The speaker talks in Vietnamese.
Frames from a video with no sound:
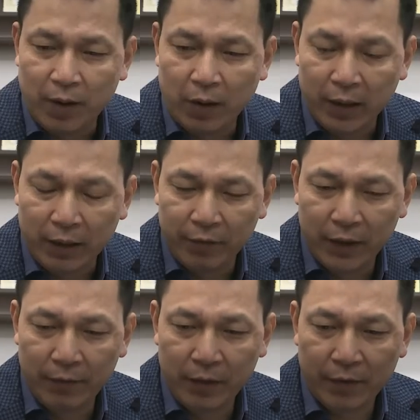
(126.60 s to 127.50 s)
mà hành
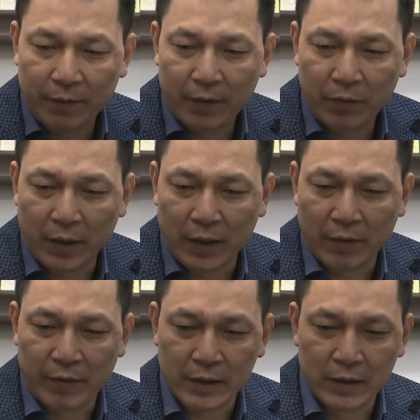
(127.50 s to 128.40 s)
vi vi phạm pháp luật là
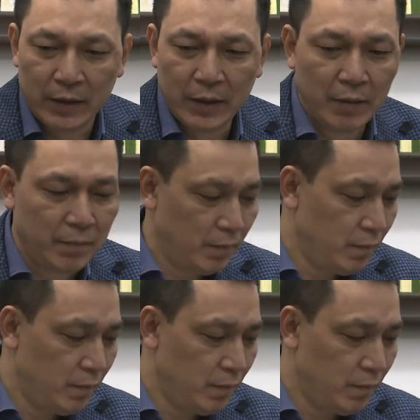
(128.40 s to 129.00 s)
phải xử lý nghiêm.